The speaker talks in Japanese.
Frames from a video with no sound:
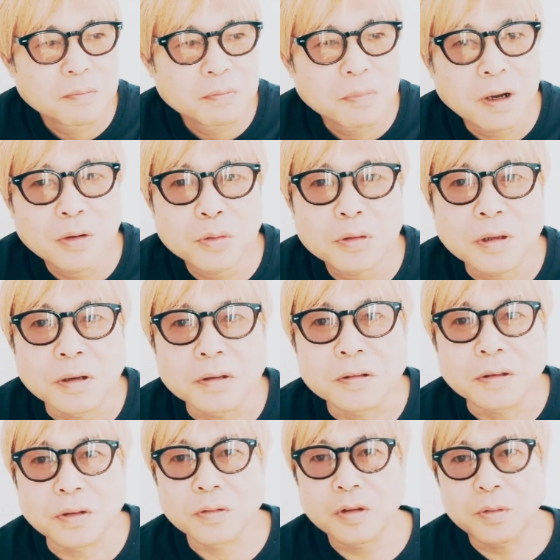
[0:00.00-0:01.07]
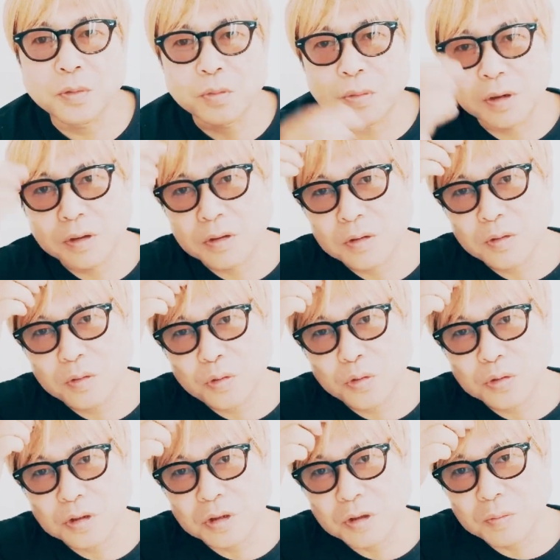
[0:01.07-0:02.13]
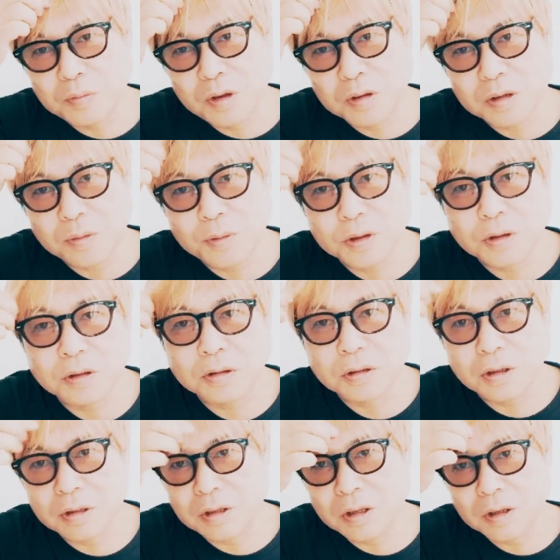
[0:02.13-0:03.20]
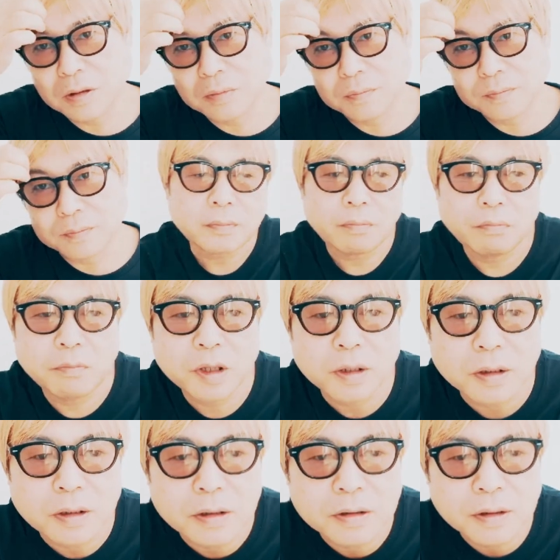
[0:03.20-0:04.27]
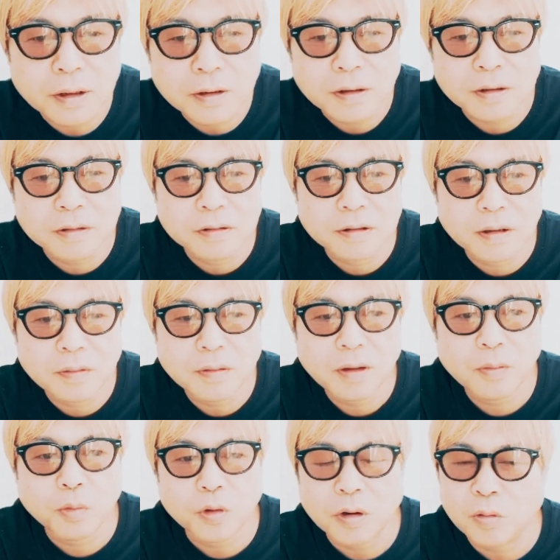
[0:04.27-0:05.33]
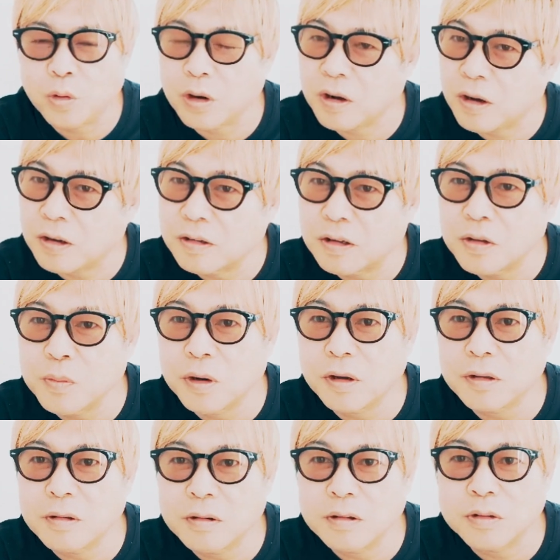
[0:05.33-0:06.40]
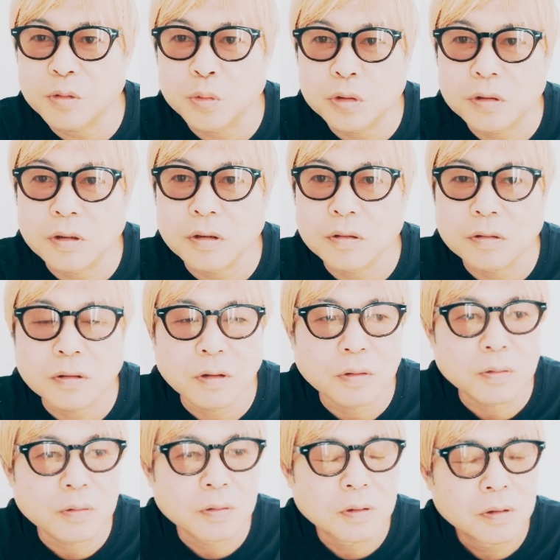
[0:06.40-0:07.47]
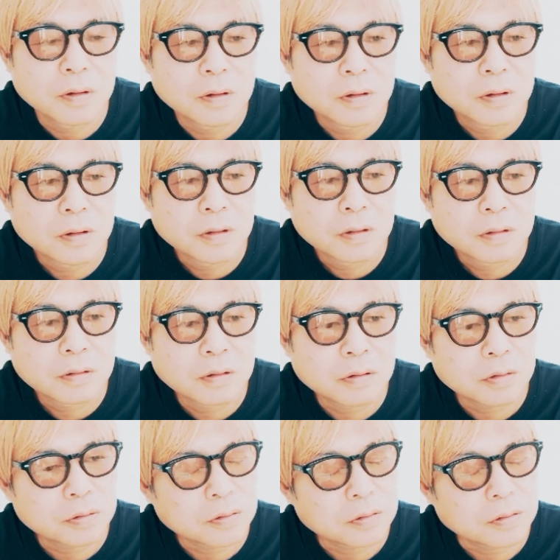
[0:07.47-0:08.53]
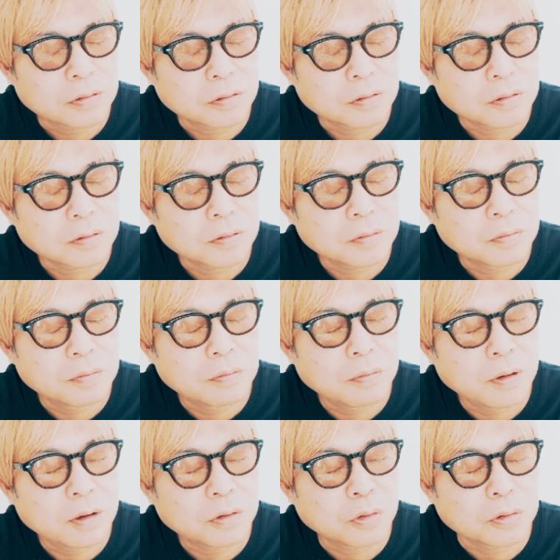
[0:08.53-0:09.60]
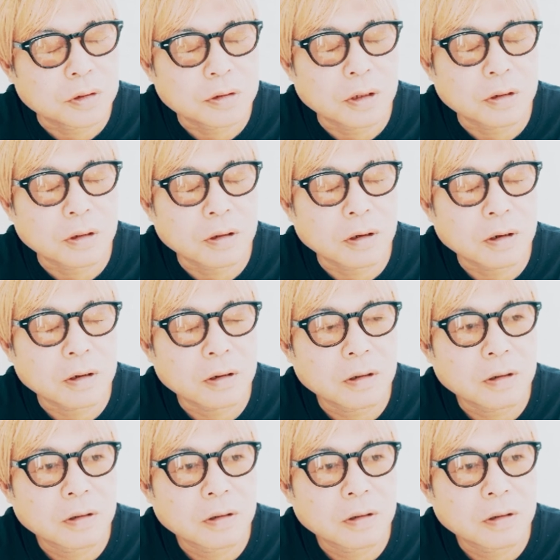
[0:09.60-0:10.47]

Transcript: 迷ったんですけど、でもまあ一応4時に目覚めちゃったんで、見てて、前半戦でもこれ完全に負けたなと思ったんですけど、で、ちょっと目閉じてたら、